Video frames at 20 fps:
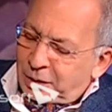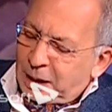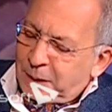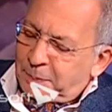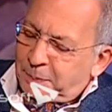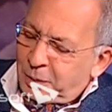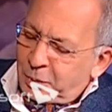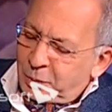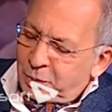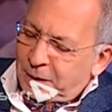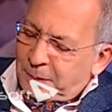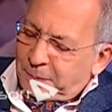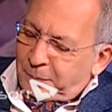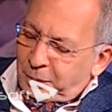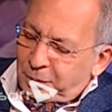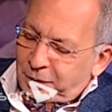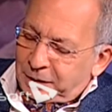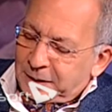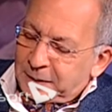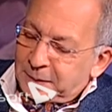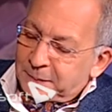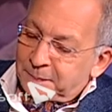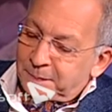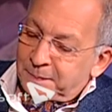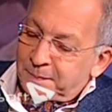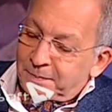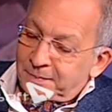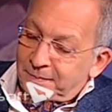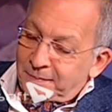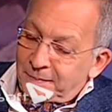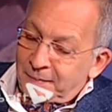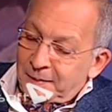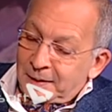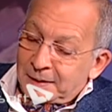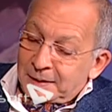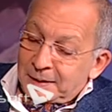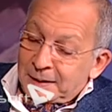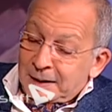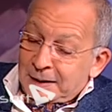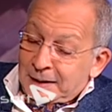qu'il peut nous apporter. Absolument.
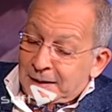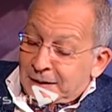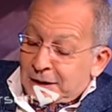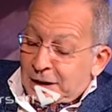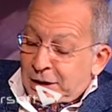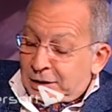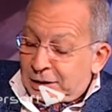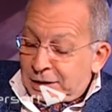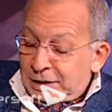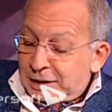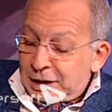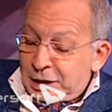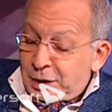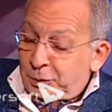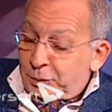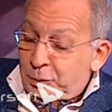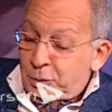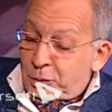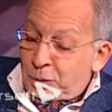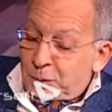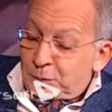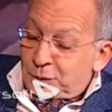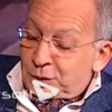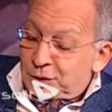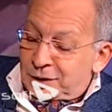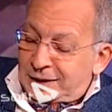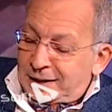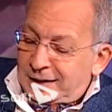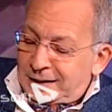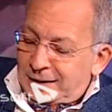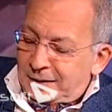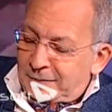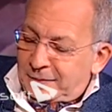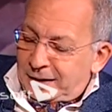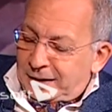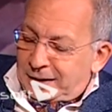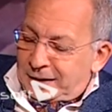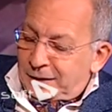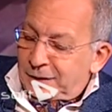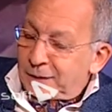D'ailleurs, vous commencez
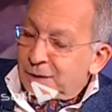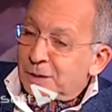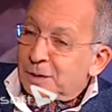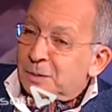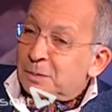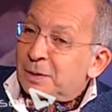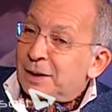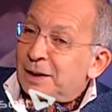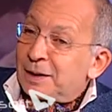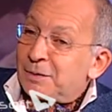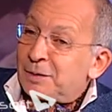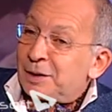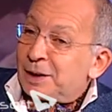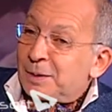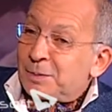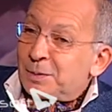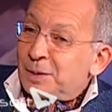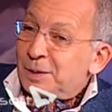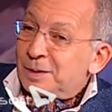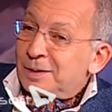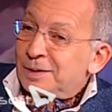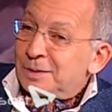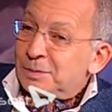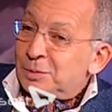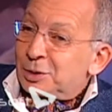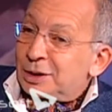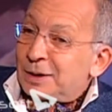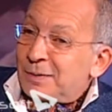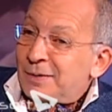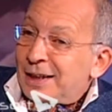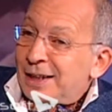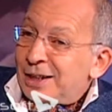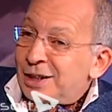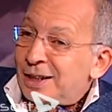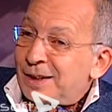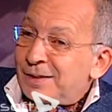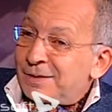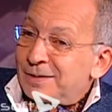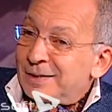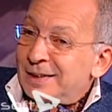avec, euh, bien évidemment, euh, Mostafa
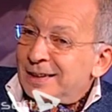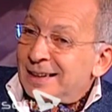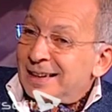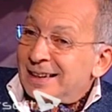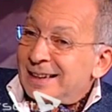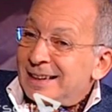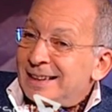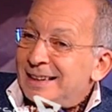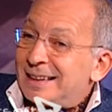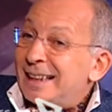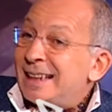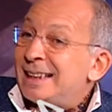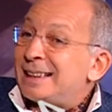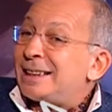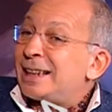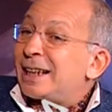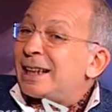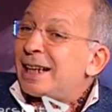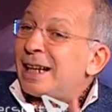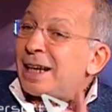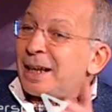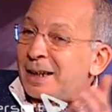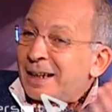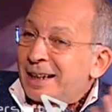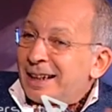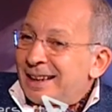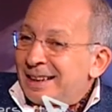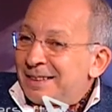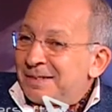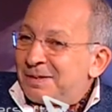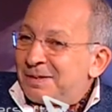Lacharaf. C'est clair, hein,